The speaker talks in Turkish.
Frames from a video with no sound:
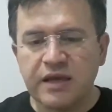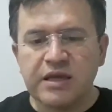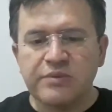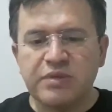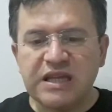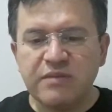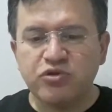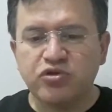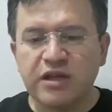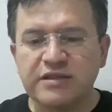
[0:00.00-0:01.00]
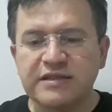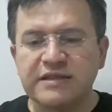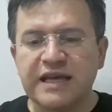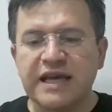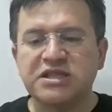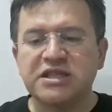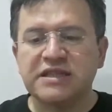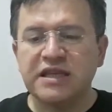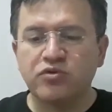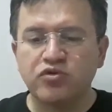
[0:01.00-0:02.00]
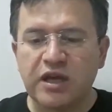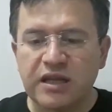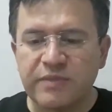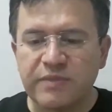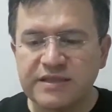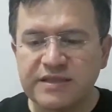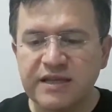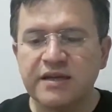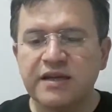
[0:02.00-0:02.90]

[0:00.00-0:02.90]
Prim süresinde eşitlik düzenlemesi